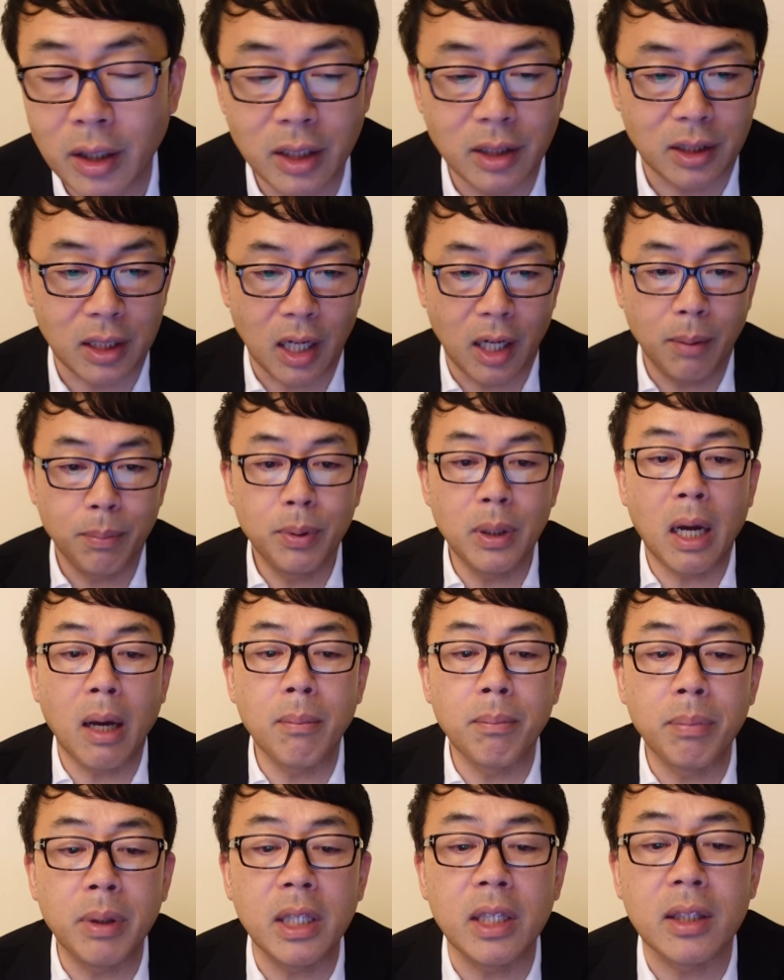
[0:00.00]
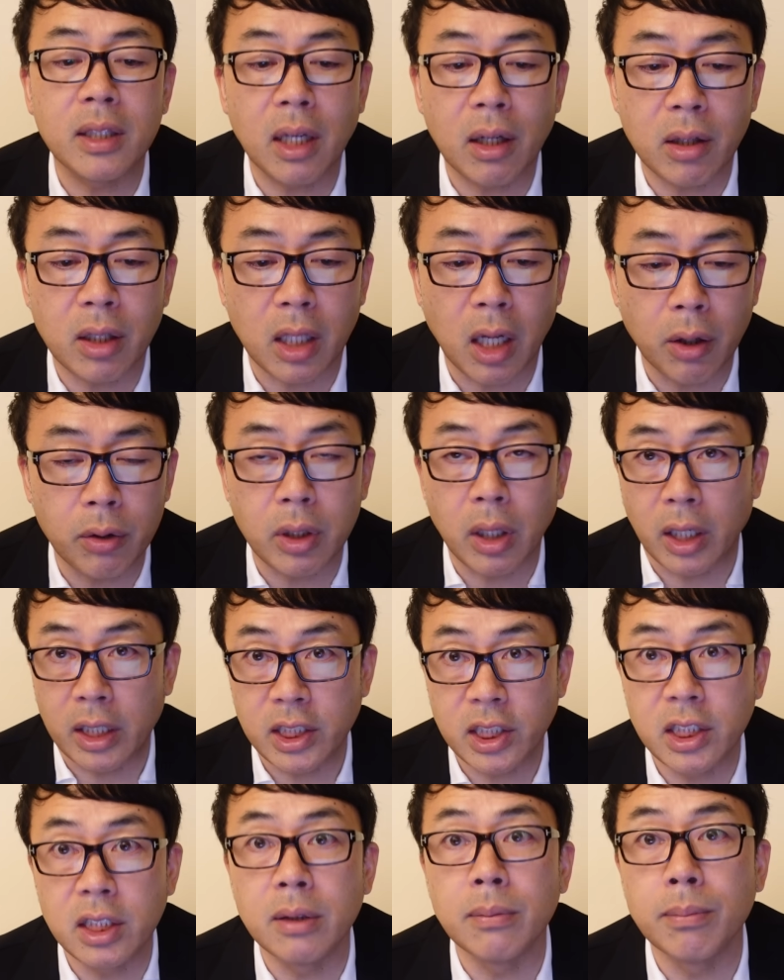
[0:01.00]
いいですかプラン B 一択だと煽ったのが
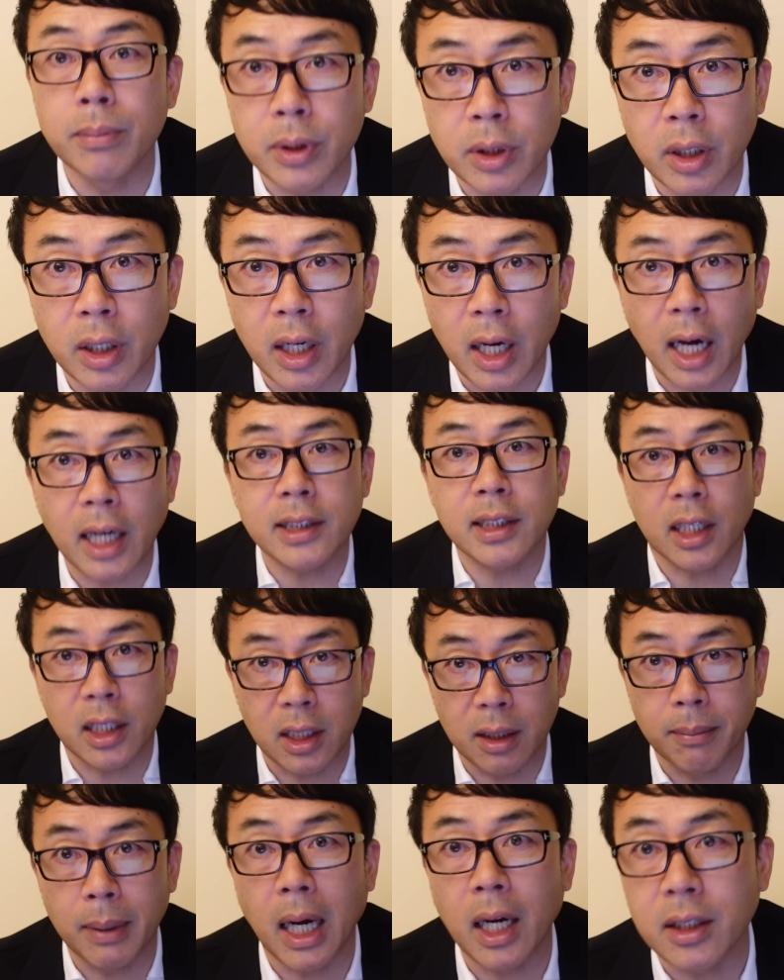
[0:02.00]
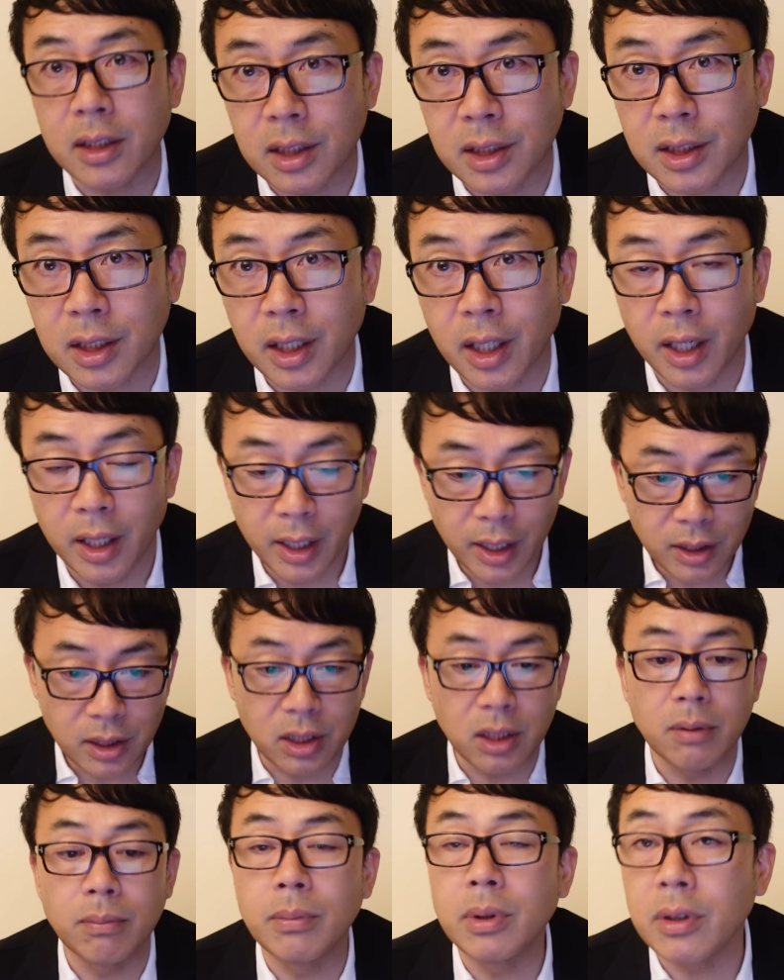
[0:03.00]
新聞。朝日、毎日、
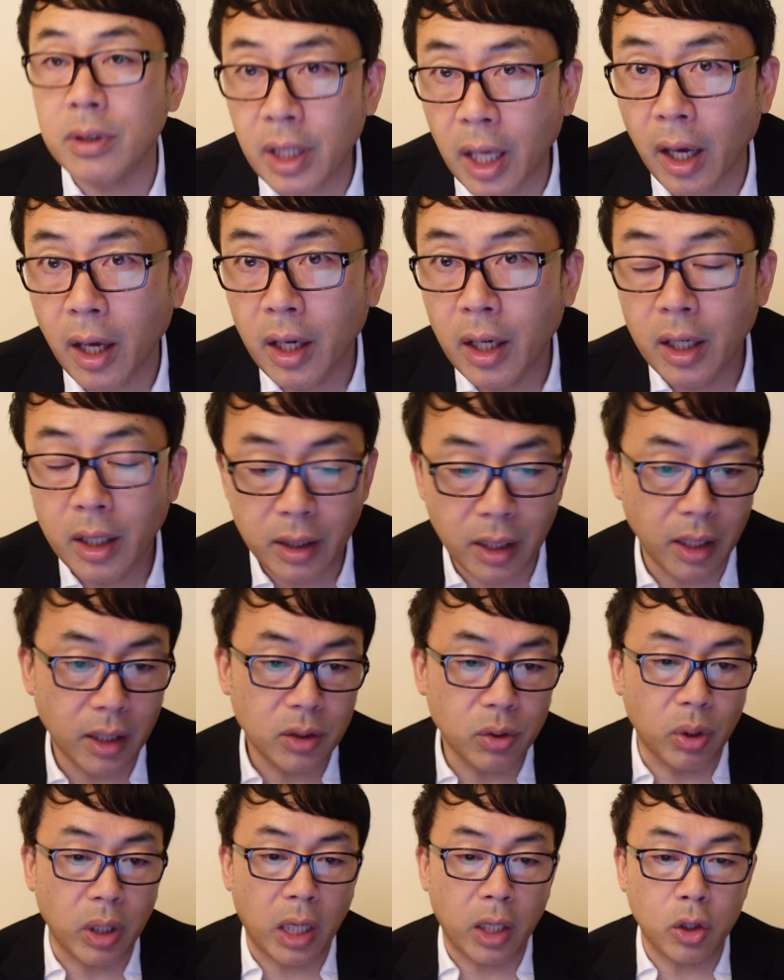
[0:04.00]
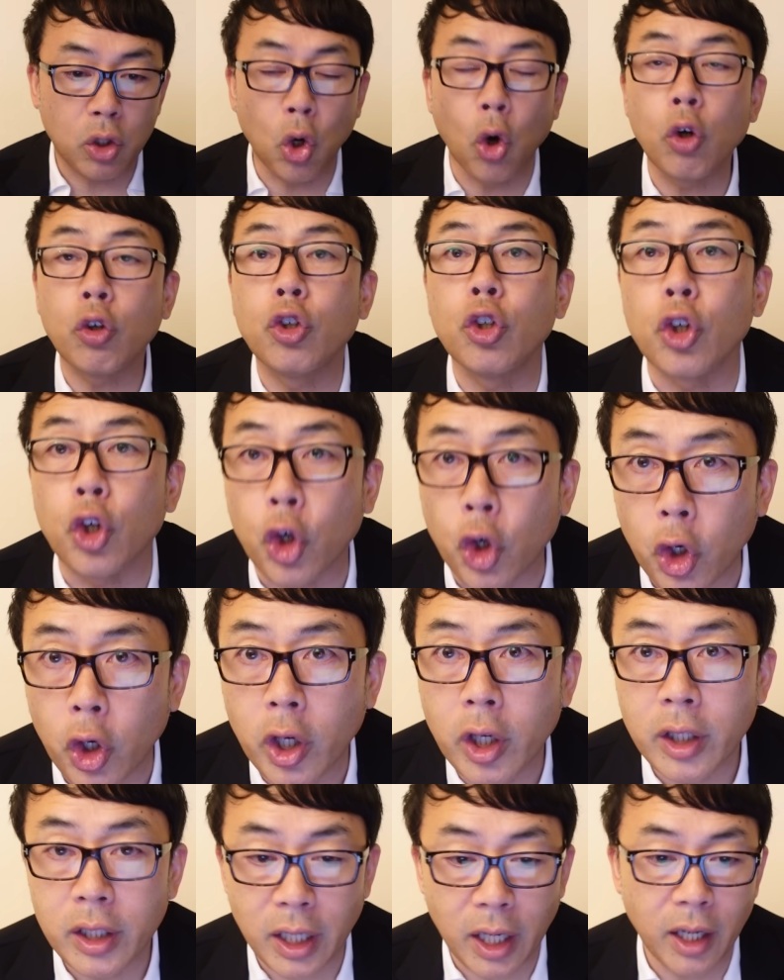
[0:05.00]
新聞ね。ね。それから極
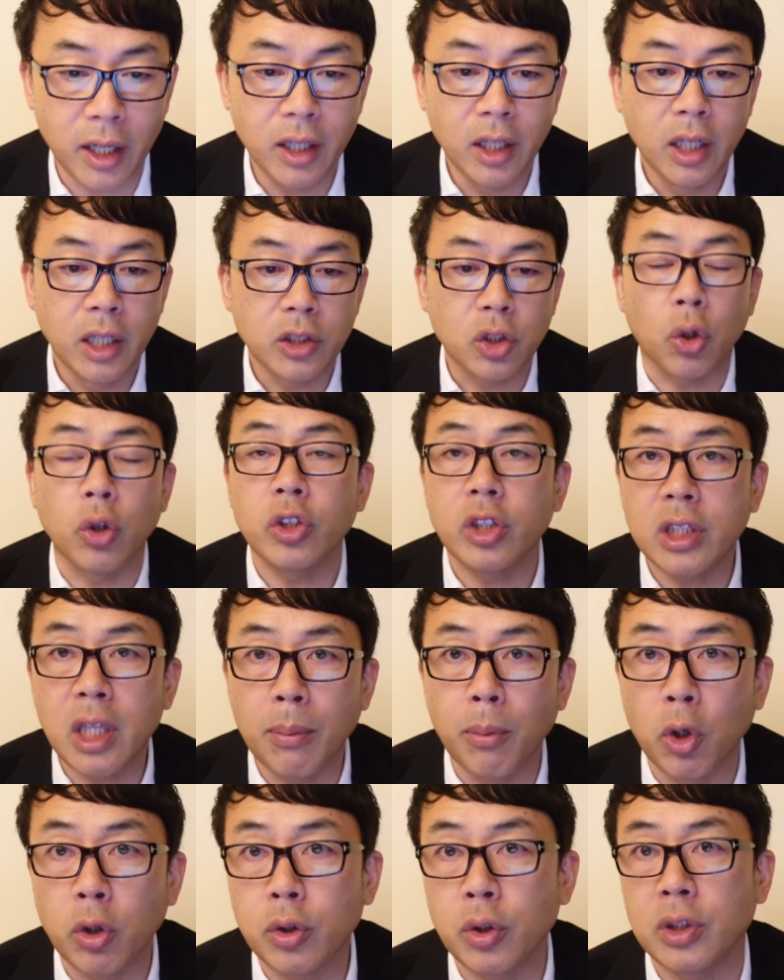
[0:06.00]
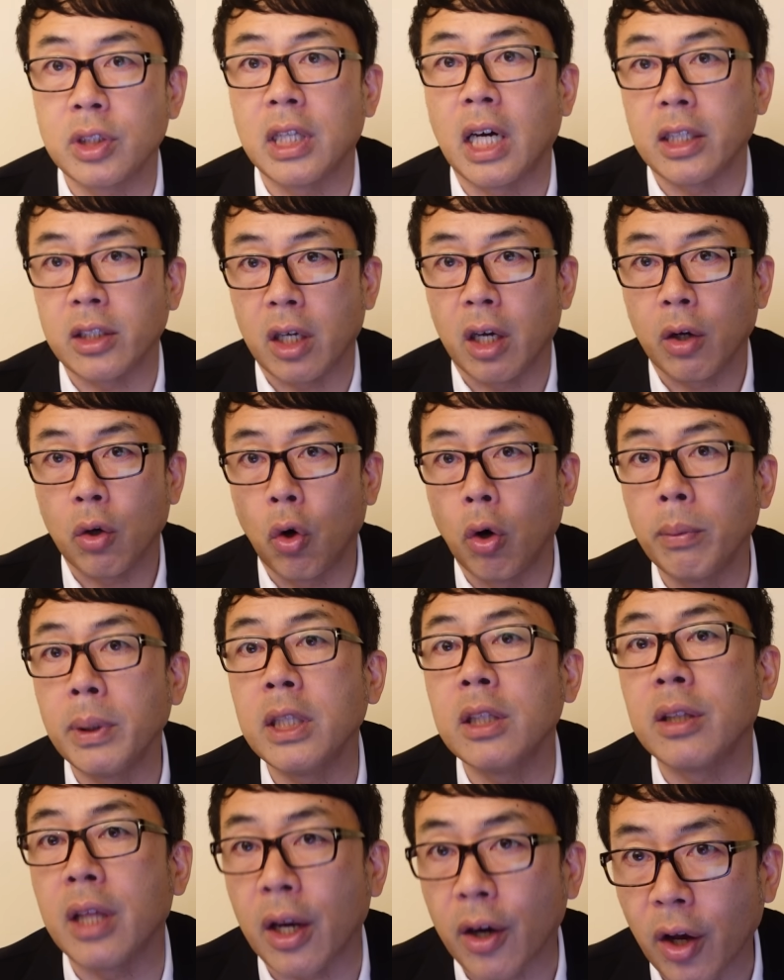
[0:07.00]
ね。そしてもう一つ大事な、
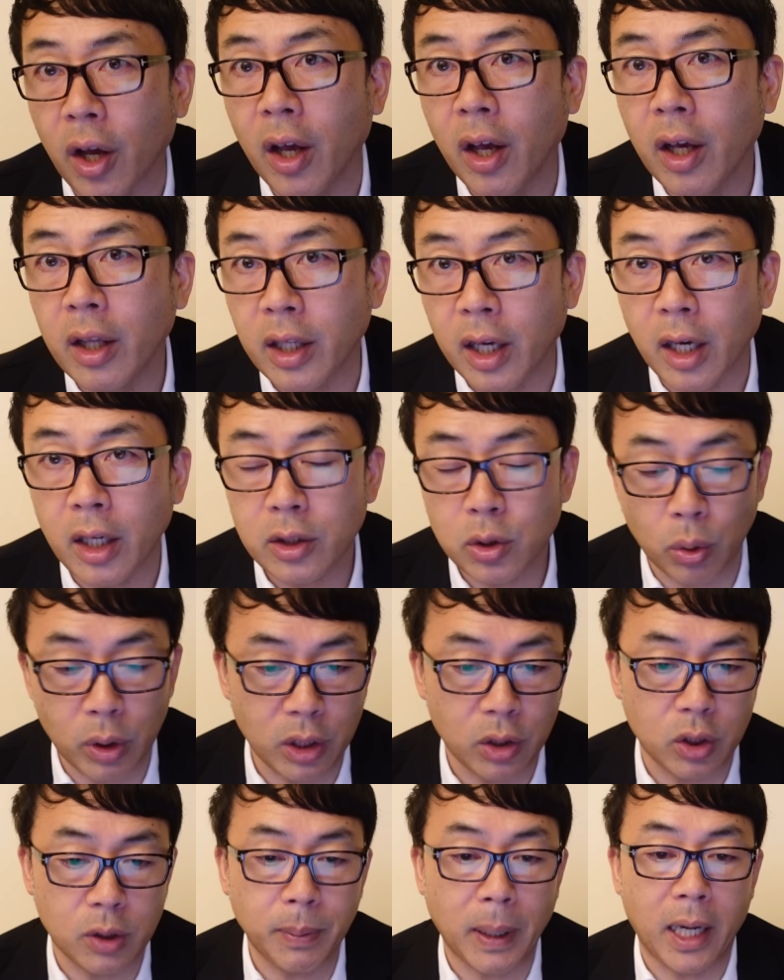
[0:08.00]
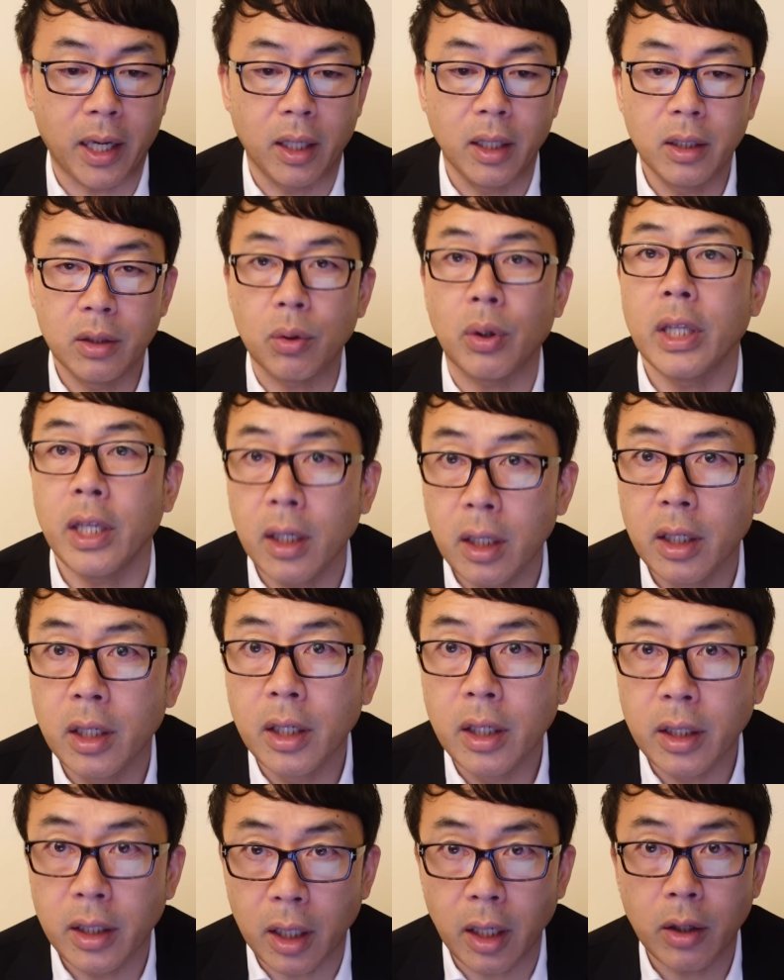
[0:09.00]
コミンテル。ね。ソ連のスパイとかね。
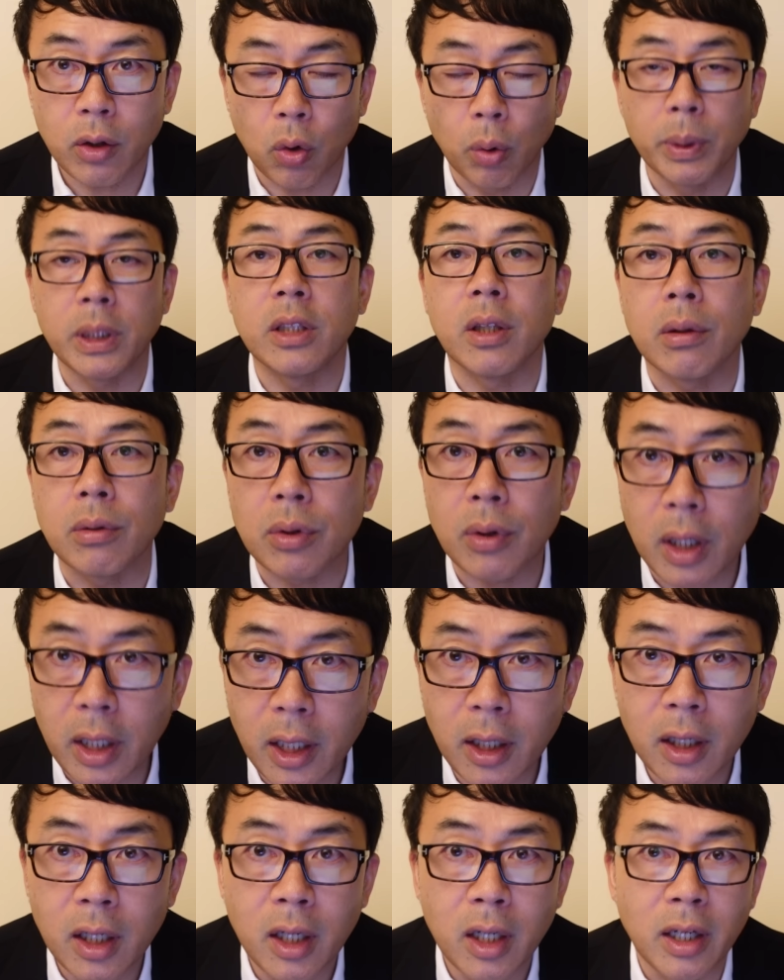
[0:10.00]
ね。コミンテルとかね。